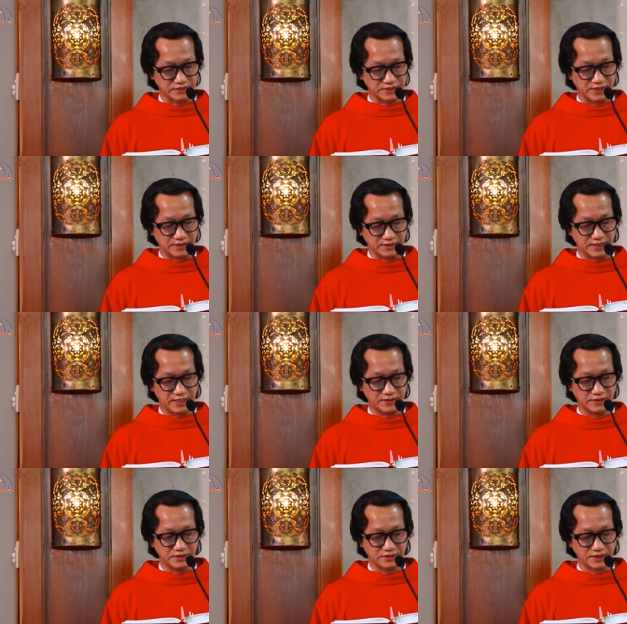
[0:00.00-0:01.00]
xảy ra
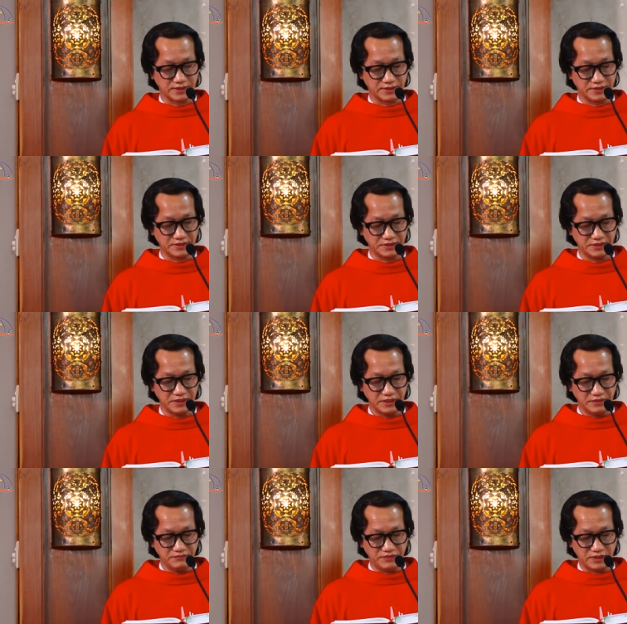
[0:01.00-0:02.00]
như thế,
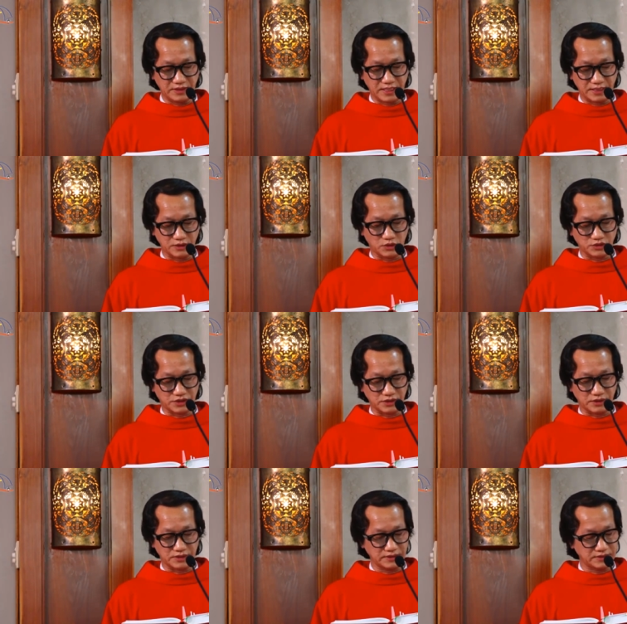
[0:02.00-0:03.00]
viên đại đội
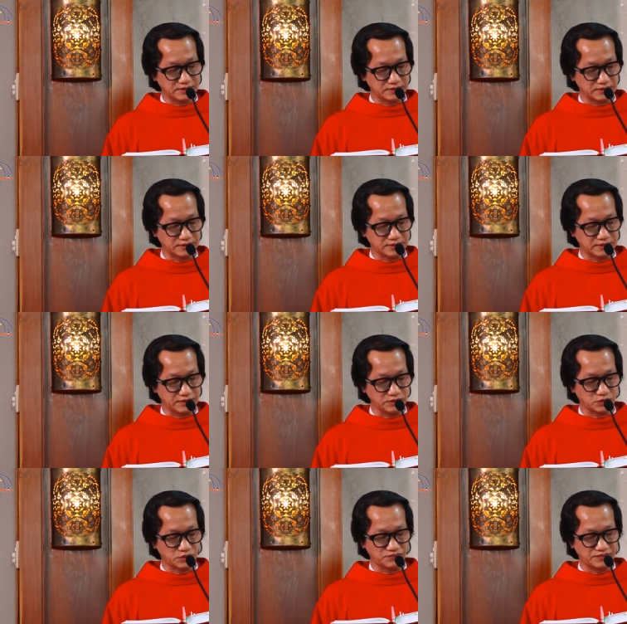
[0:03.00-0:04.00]
trưởng cất
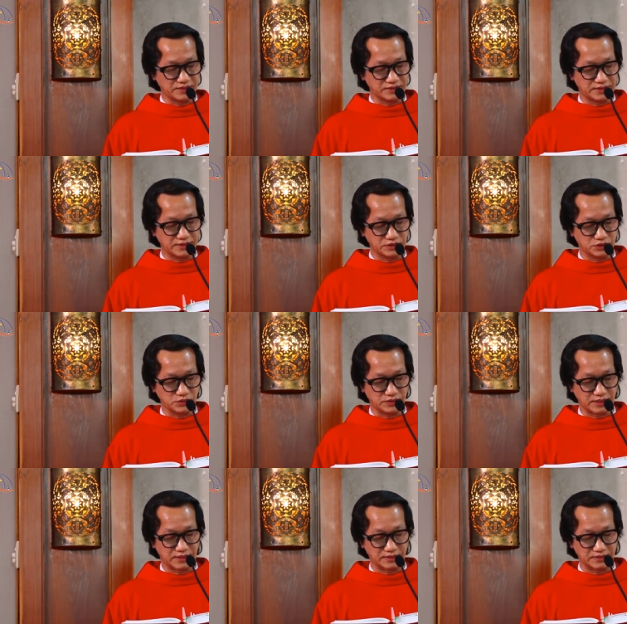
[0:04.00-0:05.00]
tiếng tôn vinh Thiên Chúa
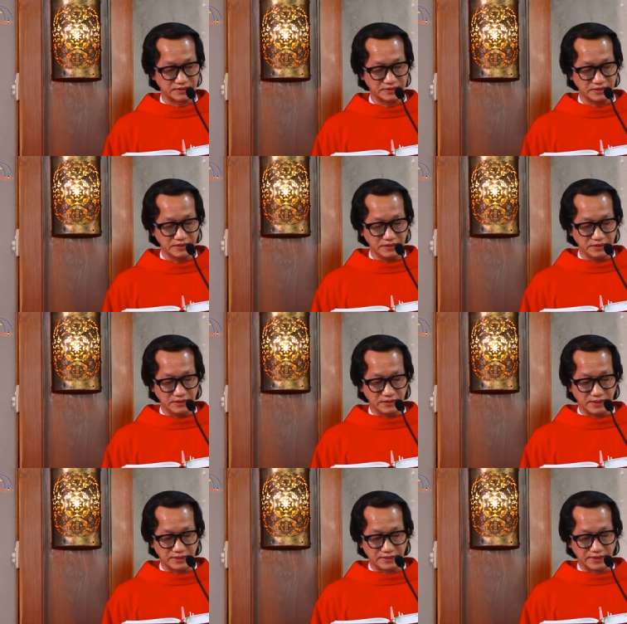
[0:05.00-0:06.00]
rằng
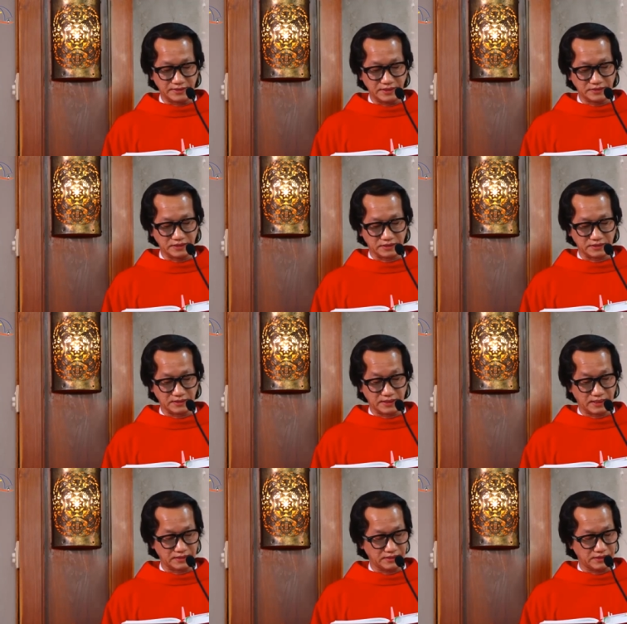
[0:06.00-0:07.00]
người này đích thực
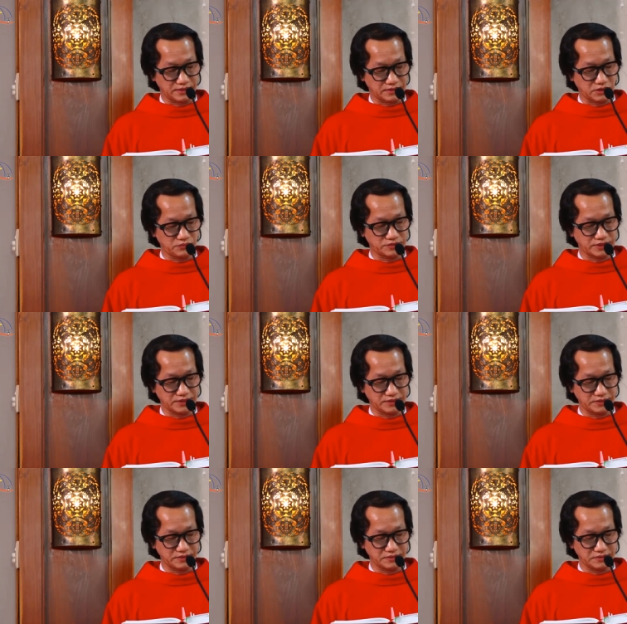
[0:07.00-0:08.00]
là người công chính.
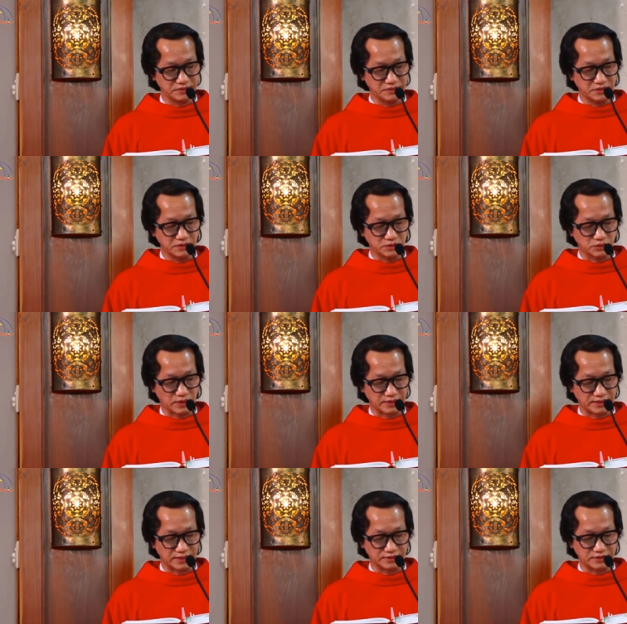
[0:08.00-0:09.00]

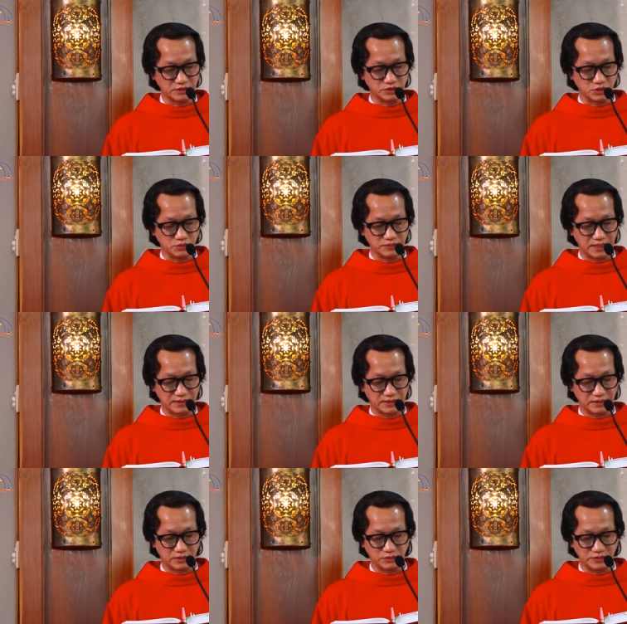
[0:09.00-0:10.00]
Toàn thể dân chúng đã
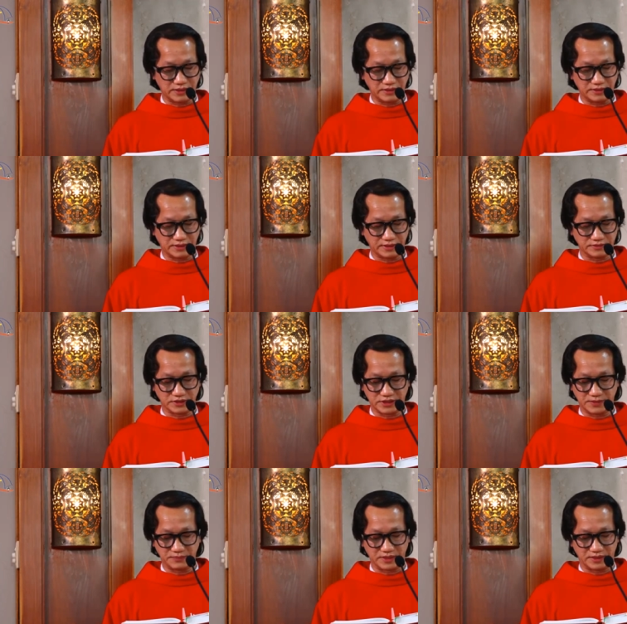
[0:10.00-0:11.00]
kéo đến
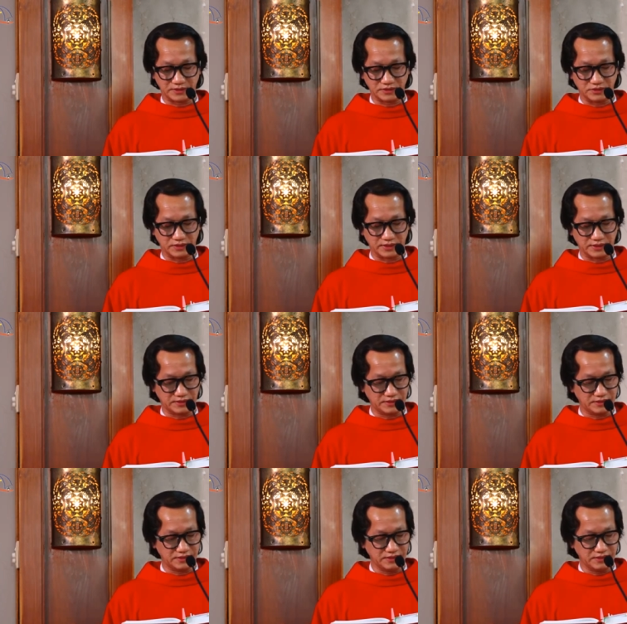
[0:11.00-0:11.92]
xem cảnh tượng ấy.